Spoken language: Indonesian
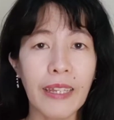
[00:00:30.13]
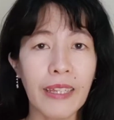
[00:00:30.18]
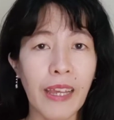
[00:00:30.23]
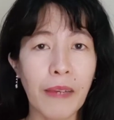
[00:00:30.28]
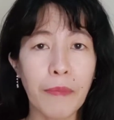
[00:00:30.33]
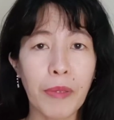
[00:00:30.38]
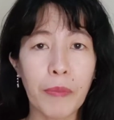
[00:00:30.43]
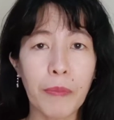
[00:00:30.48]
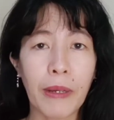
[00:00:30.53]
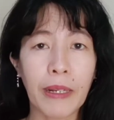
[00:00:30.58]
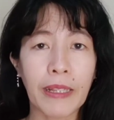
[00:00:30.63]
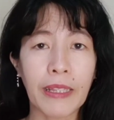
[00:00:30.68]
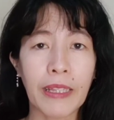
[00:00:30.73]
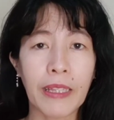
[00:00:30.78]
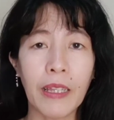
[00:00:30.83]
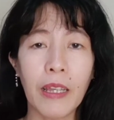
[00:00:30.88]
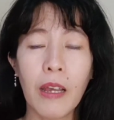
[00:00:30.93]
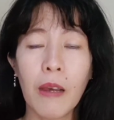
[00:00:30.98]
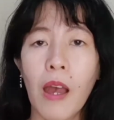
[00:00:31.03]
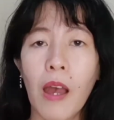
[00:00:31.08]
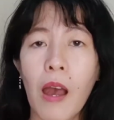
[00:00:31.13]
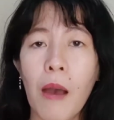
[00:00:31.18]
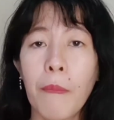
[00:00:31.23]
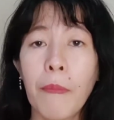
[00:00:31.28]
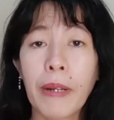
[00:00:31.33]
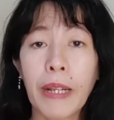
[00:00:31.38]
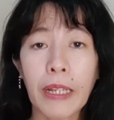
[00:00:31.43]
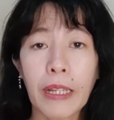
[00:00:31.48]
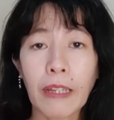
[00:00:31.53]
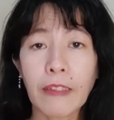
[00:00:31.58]
yang berbakti.
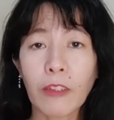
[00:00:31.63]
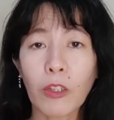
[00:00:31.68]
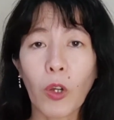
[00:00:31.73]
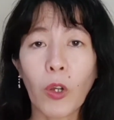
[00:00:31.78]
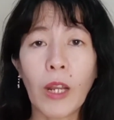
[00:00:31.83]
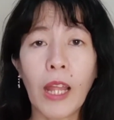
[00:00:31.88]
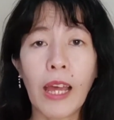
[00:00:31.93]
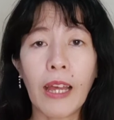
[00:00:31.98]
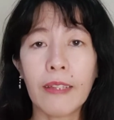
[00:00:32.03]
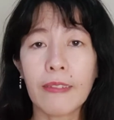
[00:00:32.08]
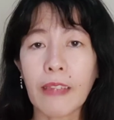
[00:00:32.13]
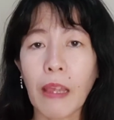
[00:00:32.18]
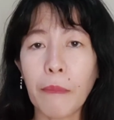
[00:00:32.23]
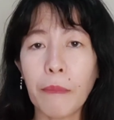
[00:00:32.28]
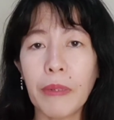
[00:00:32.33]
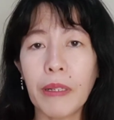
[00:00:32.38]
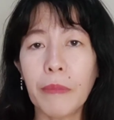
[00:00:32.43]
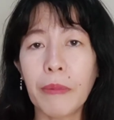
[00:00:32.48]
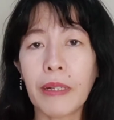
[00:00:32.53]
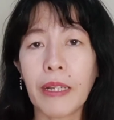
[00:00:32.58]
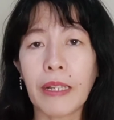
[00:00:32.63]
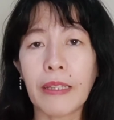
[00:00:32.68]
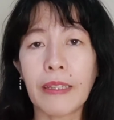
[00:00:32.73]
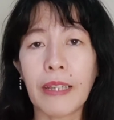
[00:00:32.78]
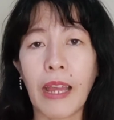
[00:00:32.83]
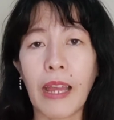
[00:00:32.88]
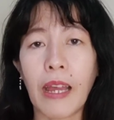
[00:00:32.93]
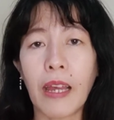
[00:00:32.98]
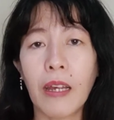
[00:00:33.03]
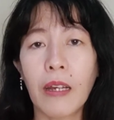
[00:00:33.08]
Mereka sekolah sambil
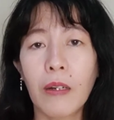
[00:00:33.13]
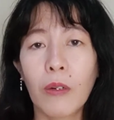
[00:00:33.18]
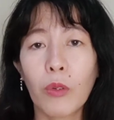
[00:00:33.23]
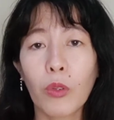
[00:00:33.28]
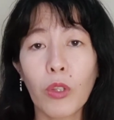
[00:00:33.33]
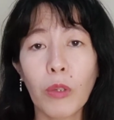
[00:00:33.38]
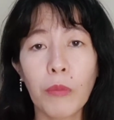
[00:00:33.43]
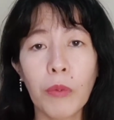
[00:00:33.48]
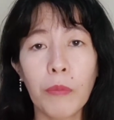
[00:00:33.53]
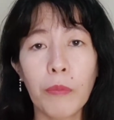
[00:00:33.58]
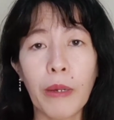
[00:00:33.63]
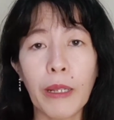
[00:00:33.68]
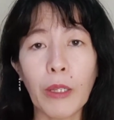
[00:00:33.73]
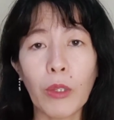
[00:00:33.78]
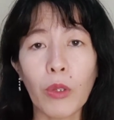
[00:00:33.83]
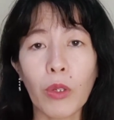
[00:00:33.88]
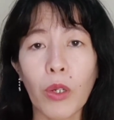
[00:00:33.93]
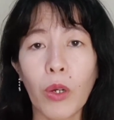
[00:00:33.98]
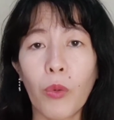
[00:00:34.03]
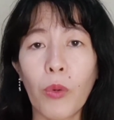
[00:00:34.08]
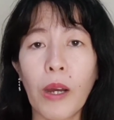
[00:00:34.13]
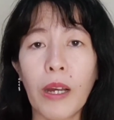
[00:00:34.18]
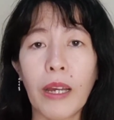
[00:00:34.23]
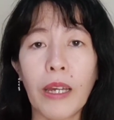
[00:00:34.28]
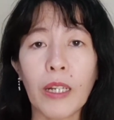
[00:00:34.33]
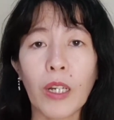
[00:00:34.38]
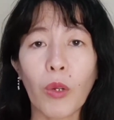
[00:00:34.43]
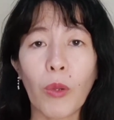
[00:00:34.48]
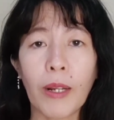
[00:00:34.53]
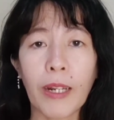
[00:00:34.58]
bekerja untuk membantu
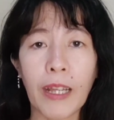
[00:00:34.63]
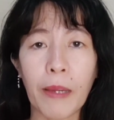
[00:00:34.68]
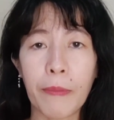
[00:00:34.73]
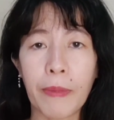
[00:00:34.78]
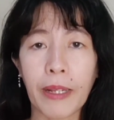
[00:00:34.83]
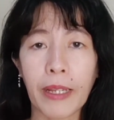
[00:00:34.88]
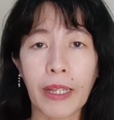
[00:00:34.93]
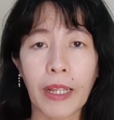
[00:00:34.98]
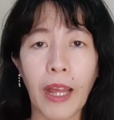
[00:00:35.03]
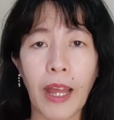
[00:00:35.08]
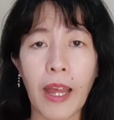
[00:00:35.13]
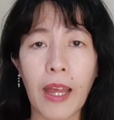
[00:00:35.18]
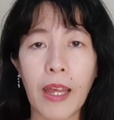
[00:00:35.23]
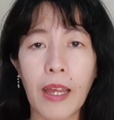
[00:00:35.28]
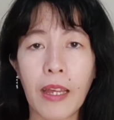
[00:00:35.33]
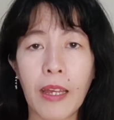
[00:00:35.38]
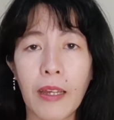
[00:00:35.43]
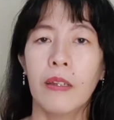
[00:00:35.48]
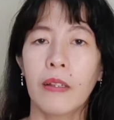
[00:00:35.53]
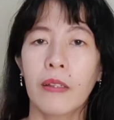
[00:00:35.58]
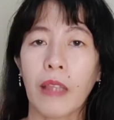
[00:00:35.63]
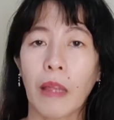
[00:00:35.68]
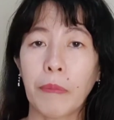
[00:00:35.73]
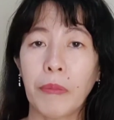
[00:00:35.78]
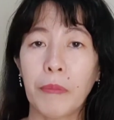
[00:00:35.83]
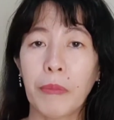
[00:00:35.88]
keuangan keluarga mereka. Tapi